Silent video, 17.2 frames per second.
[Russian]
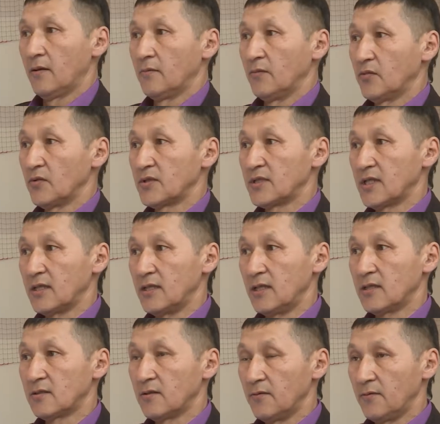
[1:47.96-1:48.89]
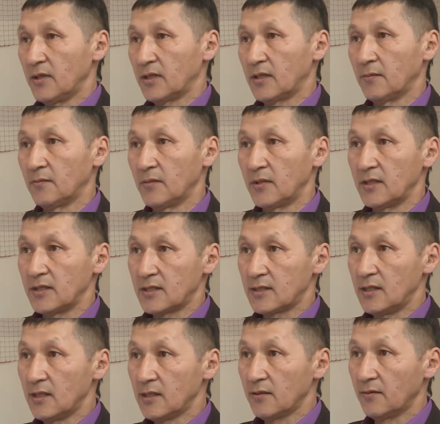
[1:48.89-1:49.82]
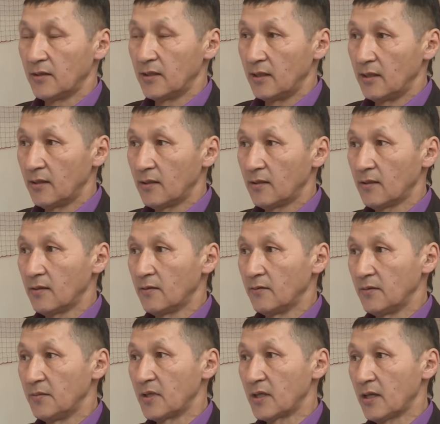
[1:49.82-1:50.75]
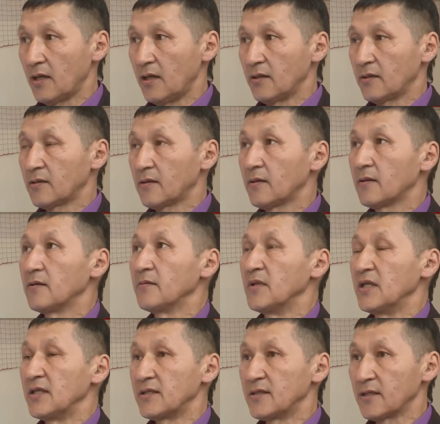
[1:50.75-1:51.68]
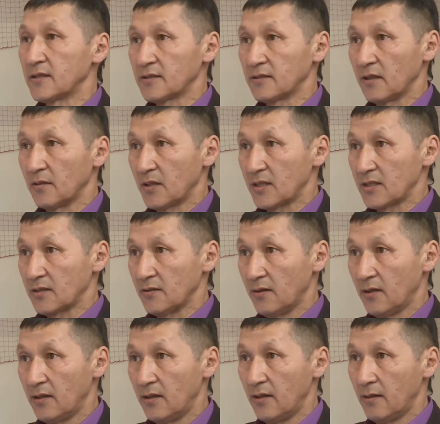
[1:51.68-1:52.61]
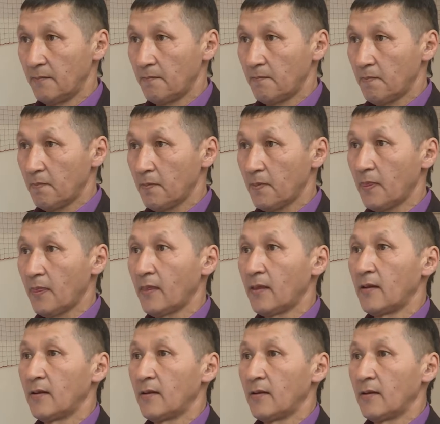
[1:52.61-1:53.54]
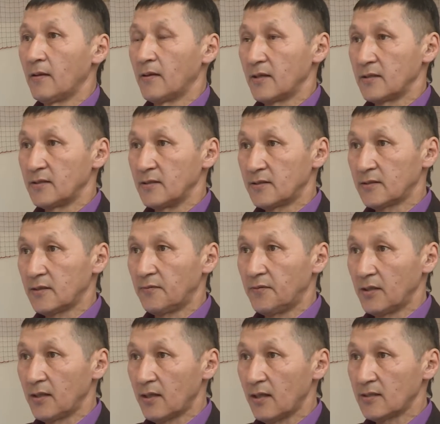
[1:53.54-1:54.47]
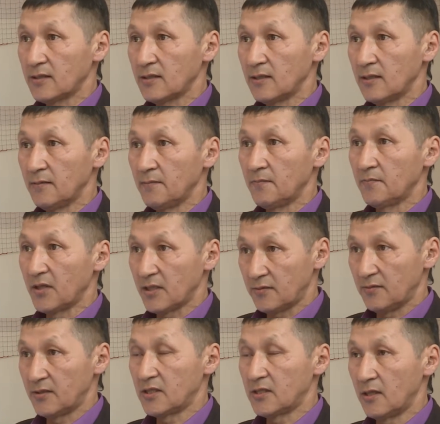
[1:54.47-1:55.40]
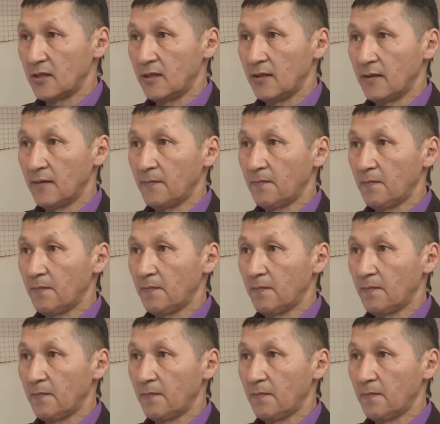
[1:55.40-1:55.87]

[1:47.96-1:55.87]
Будет задействовано в этом исследовании, выбирает Министерство образования Российской Федерации, просвещение.